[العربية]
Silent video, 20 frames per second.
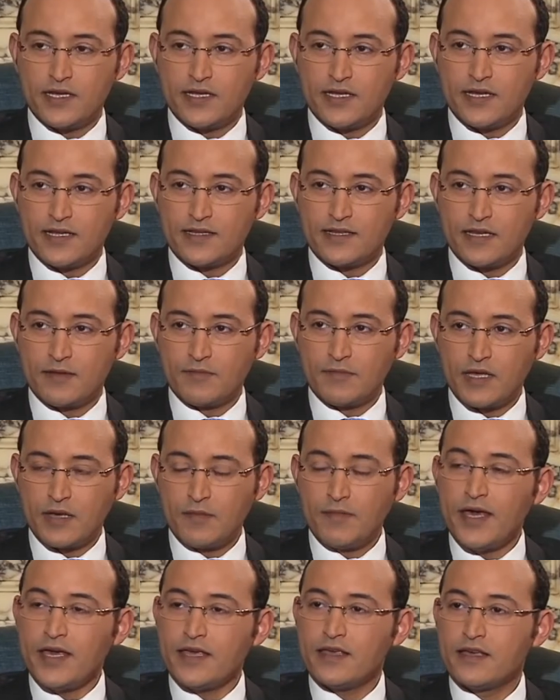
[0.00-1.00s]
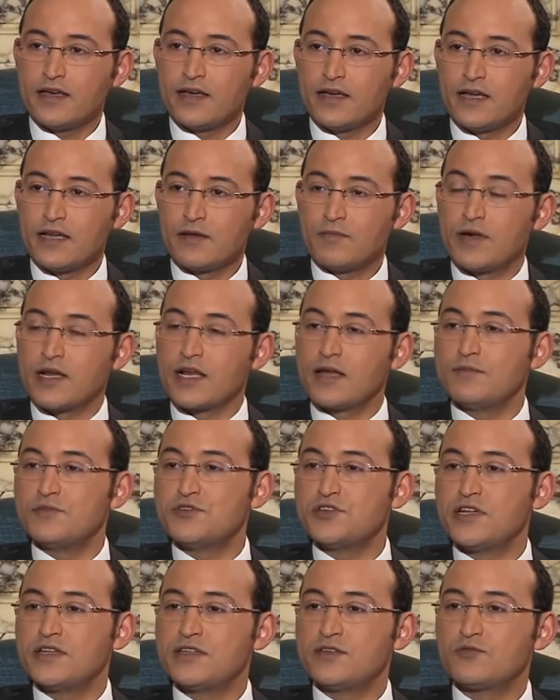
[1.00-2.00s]
للتنمية ما هي
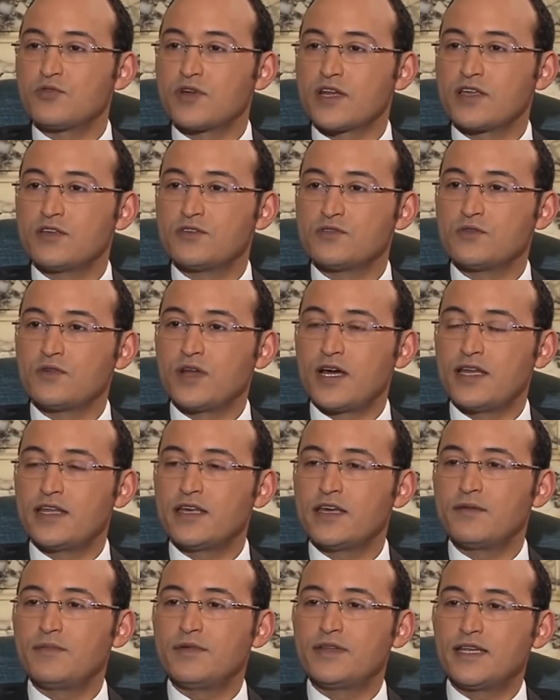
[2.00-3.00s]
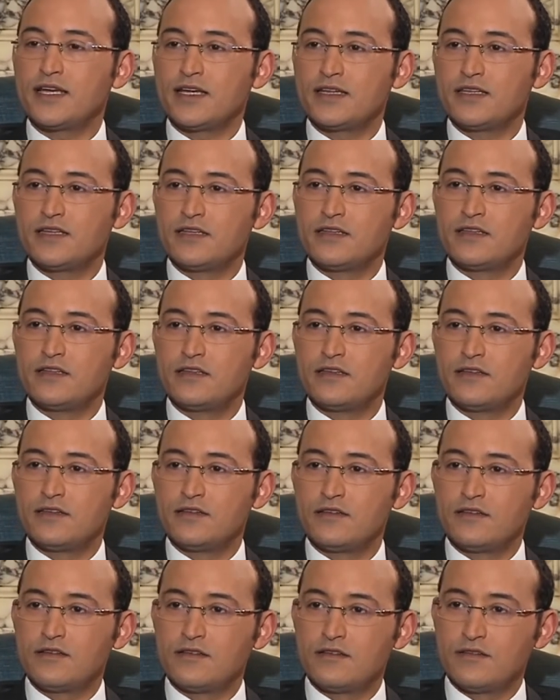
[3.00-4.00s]
البرامج التي تركزون عليها بالتحديد
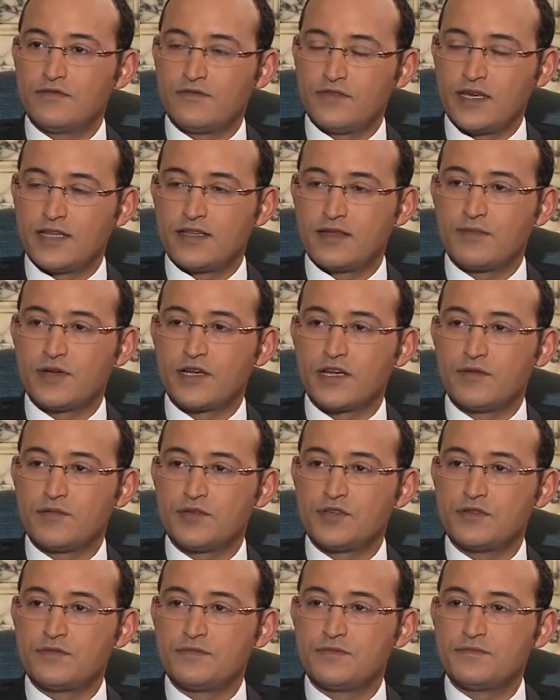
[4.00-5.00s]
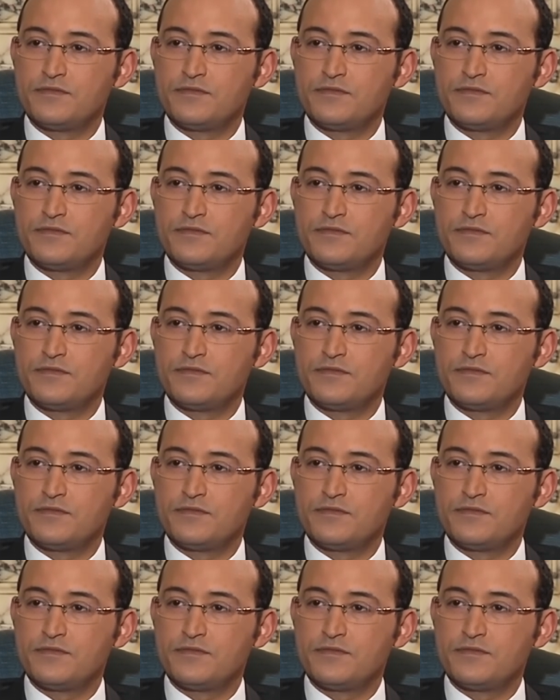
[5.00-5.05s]
في هذا البرنامج؟